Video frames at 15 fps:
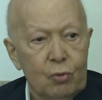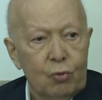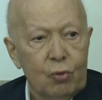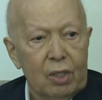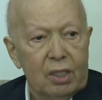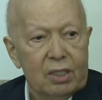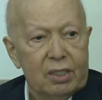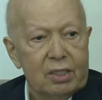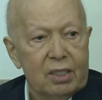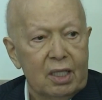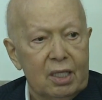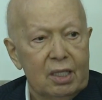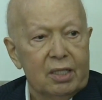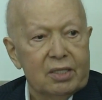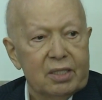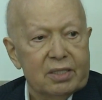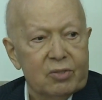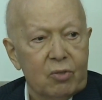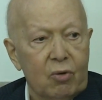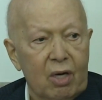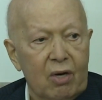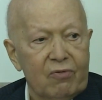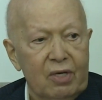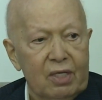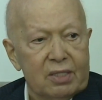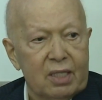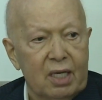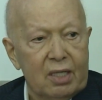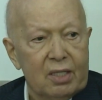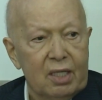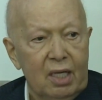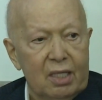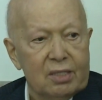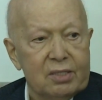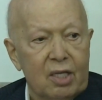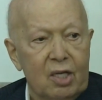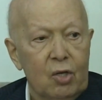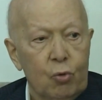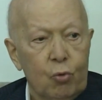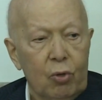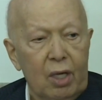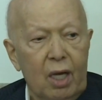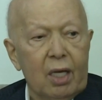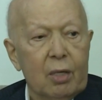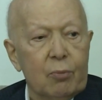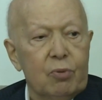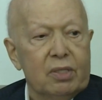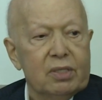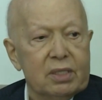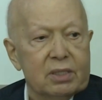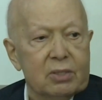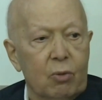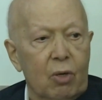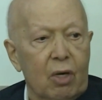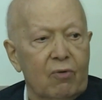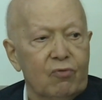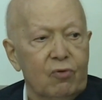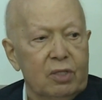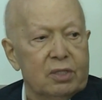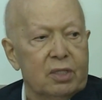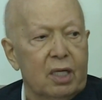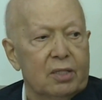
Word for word: ولكن لن نتوقف عند هذا الحد والعرب لن يتوقفوا عند